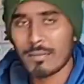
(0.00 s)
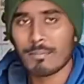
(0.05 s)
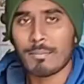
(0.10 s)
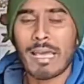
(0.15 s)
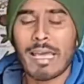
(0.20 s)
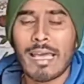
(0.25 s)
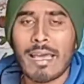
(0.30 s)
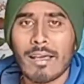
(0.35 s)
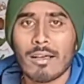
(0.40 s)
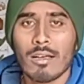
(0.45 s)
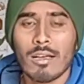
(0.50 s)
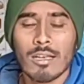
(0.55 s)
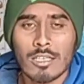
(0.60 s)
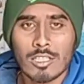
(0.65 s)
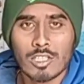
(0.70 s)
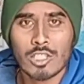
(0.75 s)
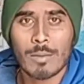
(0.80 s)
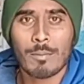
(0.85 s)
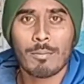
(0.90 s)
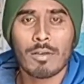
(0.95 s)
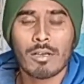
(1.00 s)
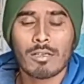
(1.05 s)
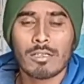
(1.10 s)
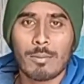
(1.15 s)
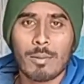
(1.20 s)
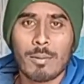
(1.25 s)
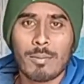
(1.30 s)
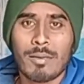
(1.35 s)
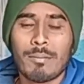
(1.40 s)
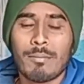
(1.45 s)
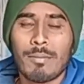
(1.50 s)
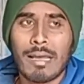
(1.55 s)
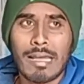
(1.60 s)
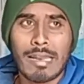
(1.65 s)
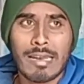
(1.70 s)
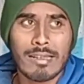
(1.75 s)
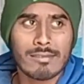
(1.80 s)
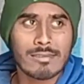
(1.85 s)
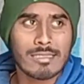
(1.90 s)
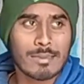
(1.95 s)
पहले मैं जब जब भी
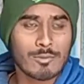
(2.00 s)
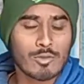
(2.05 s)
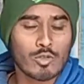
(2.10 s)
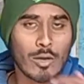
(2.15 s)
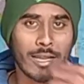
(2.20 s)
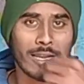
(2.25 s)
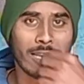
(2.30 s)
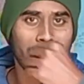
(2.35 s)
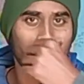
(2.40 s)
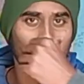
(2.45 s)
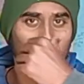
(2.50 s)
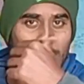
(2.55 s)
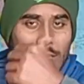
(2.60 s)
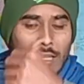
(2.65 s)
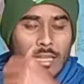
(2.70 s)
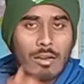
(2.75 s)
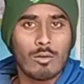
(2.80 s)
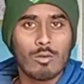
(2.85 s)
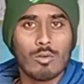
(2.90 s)
मैंने जिम ज्वाइन किया दो